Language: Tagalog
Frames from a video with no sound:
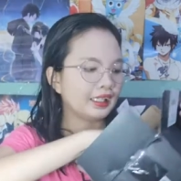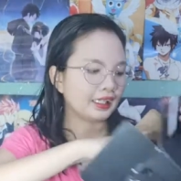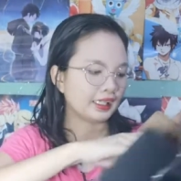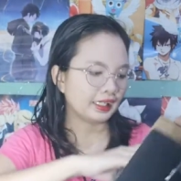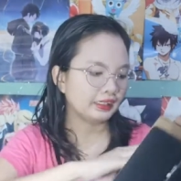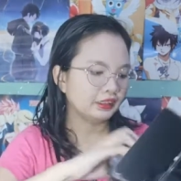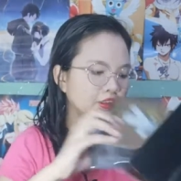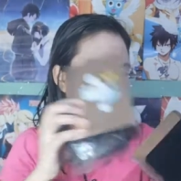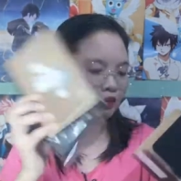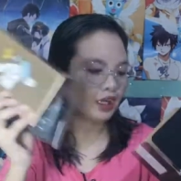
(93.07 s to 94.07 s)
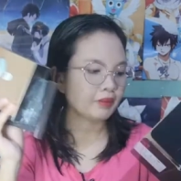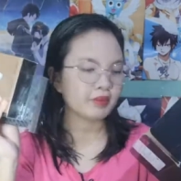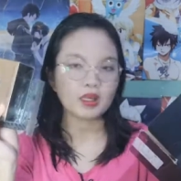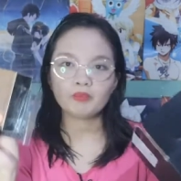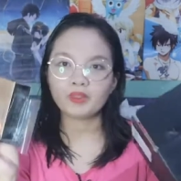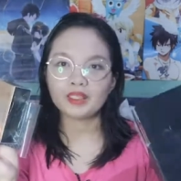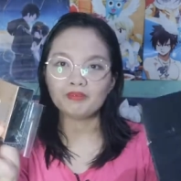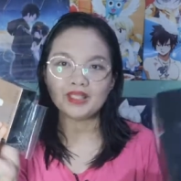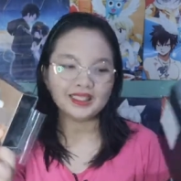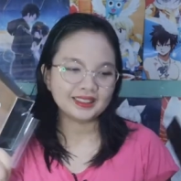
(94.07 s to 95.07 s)
Ayan. So, wala pala
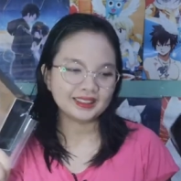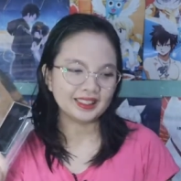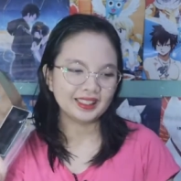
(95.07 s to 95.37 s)
previous.